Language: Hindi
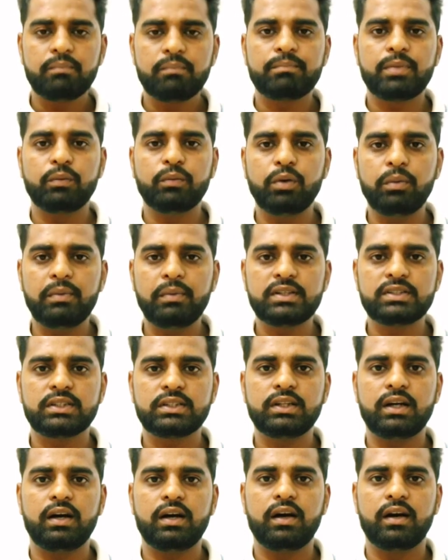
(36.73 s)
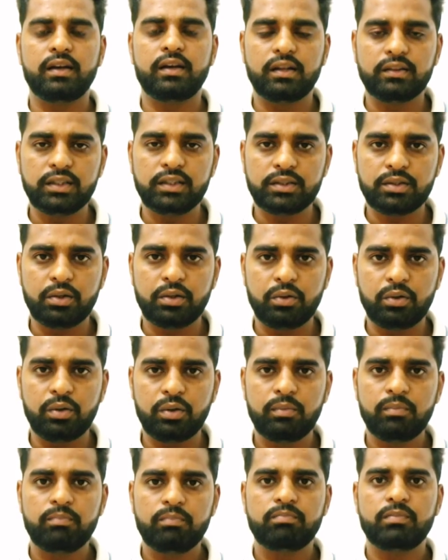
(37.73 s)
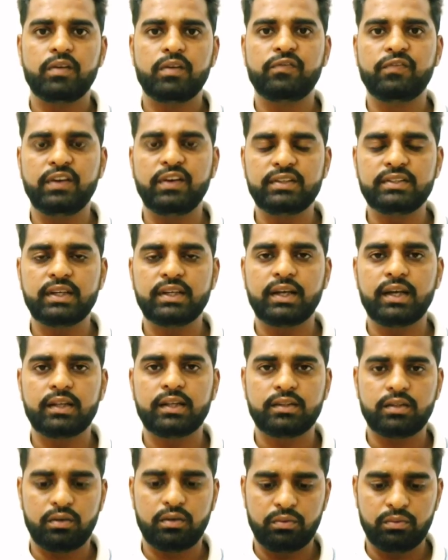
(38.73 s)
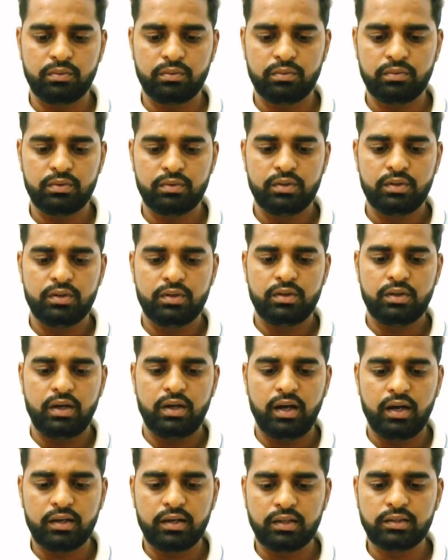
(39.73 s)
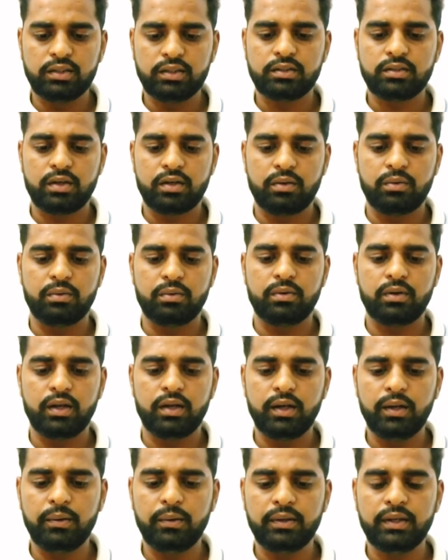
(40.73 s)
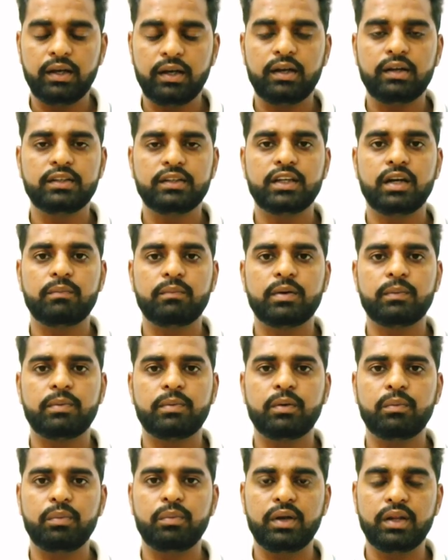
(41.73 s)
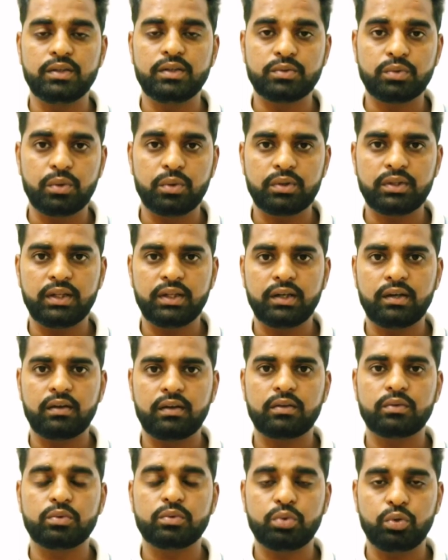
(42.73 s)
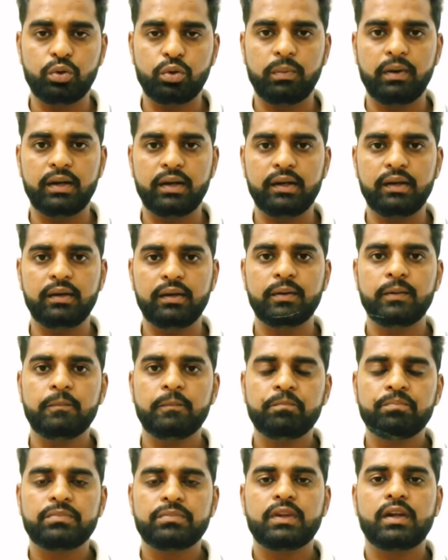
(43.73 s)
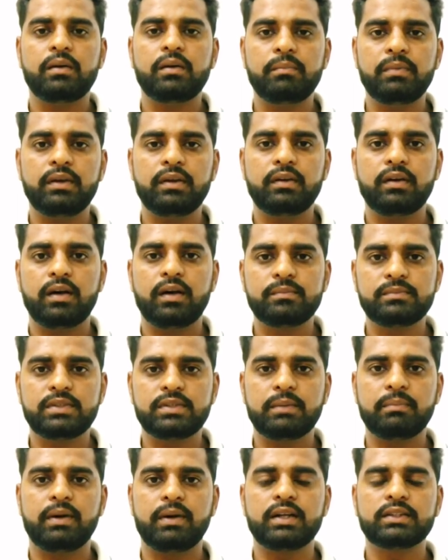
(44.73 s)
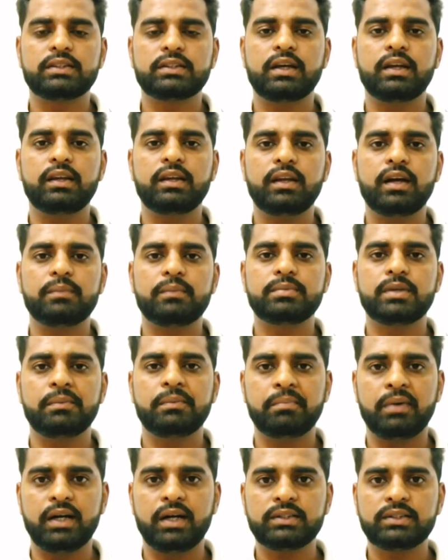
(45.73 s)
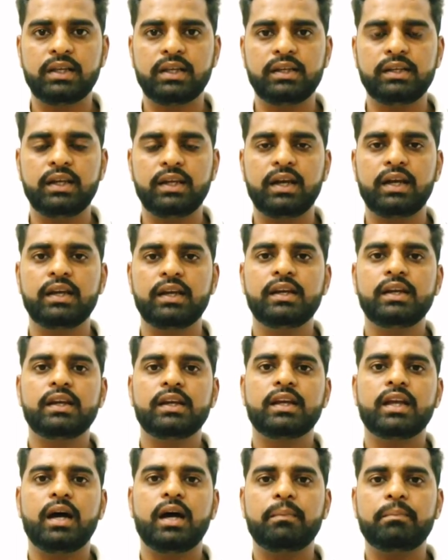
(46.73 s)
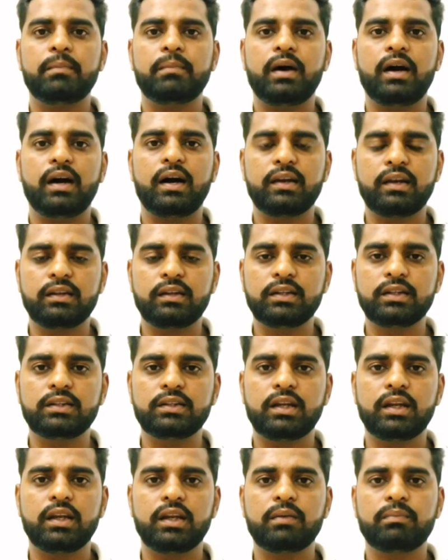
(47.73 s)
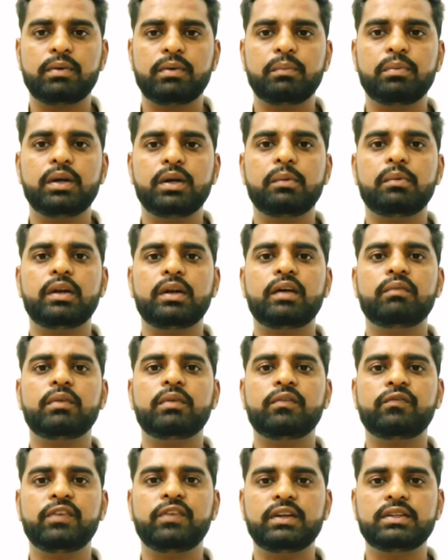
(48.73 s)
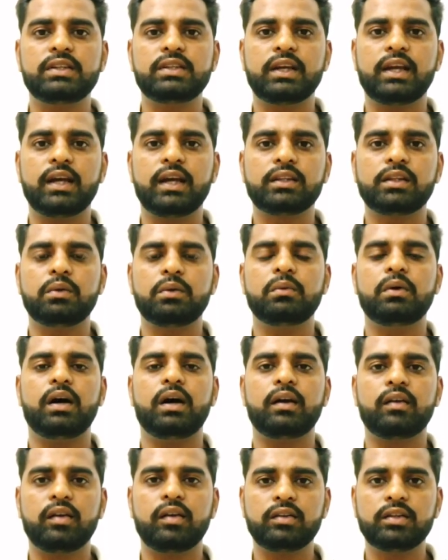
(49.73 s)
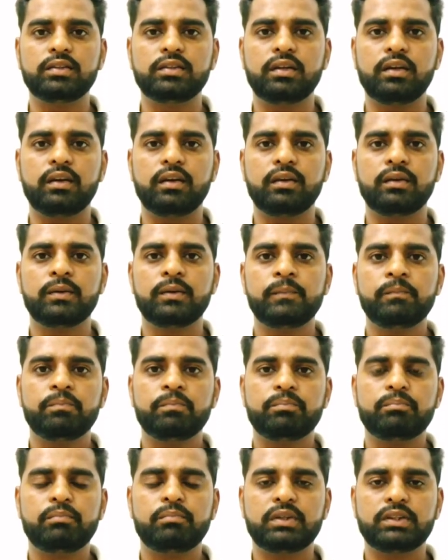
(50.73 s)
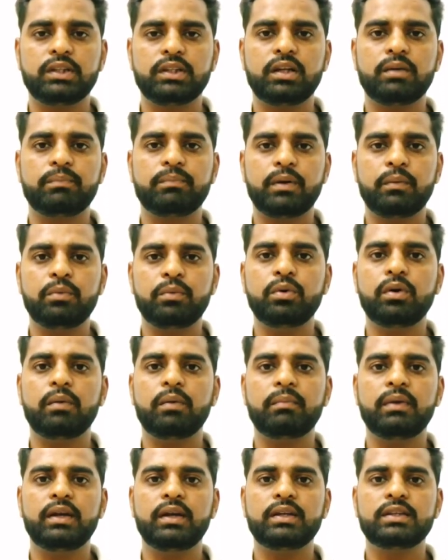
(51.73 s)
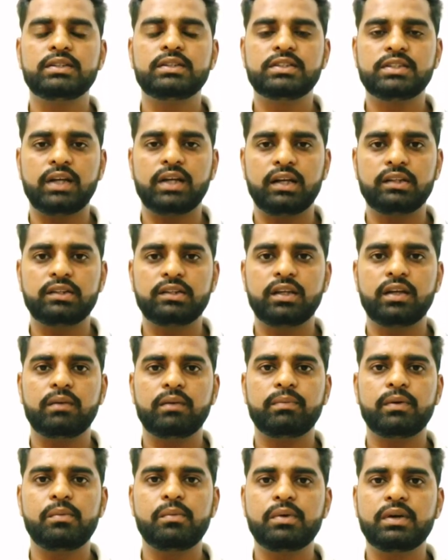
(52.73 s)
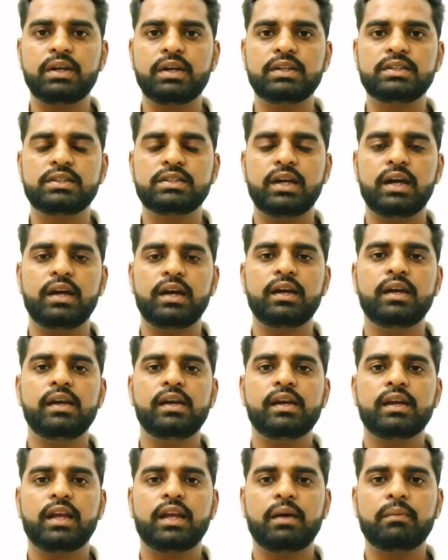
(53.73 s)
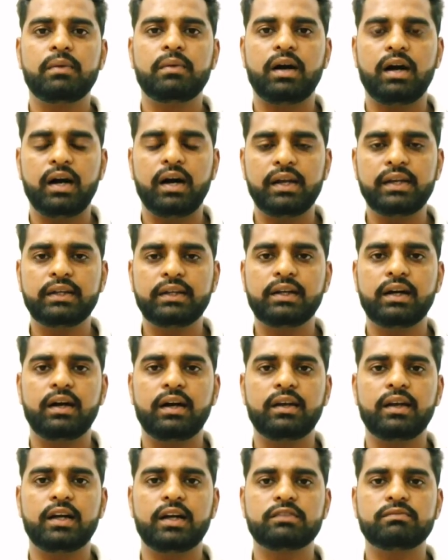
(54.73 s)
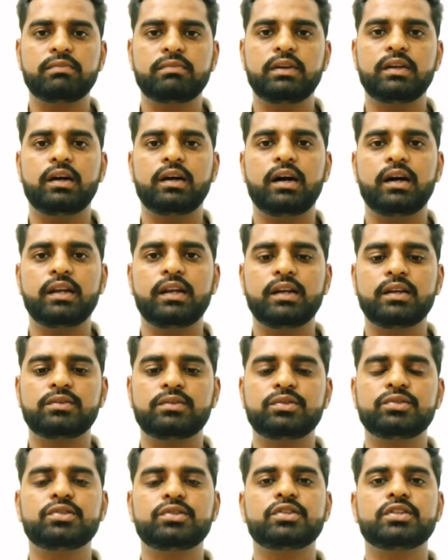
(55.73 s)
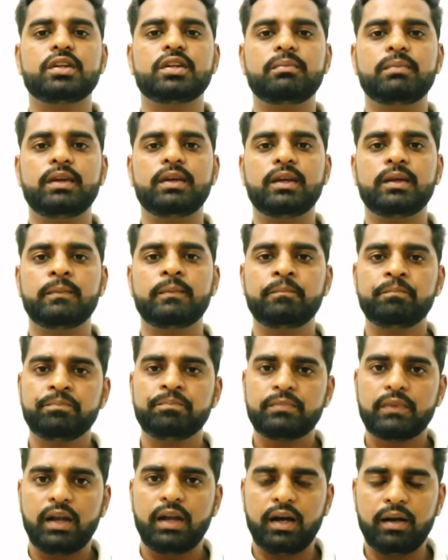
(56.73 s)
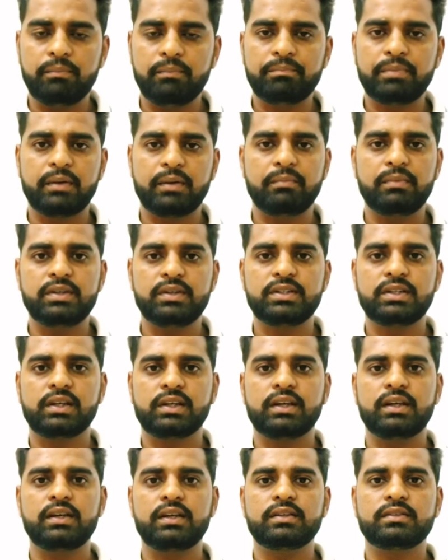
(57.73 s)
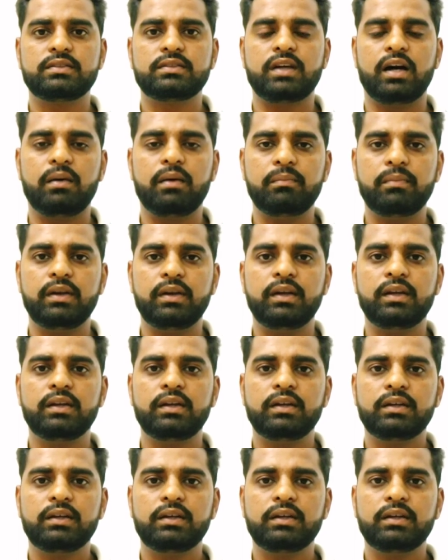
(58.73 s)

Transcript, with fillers: प्रभु में सदा आनंदित रहो मैं फिर से कहता हूँ आनंदित रहो हले लुया यहाँ पर प्रभु ने जोर देकर दो बारी हमें हमसे बात करी है आपसे बात करी है कि आप आनंदित रहें प्रभु ने बोला मैं फिर से कहता हूँ आनंदित रहें मतलब प्रभु हमें चाहते हैं प्रभु की इच्छा है कि हम हर एक हालात में हर एक सिचुएशन में हम परमेश्वर के सामने